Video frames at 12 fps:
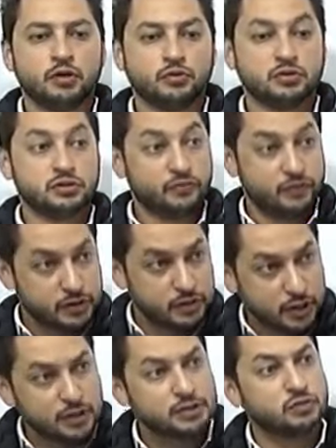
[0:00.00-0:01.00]
Nós estamos
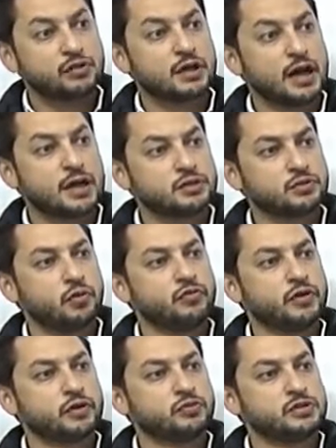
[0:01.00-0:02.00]
fazendo a lição de casa no
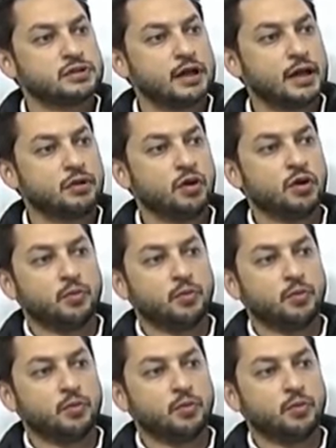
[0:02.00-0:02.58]
governo do Estado.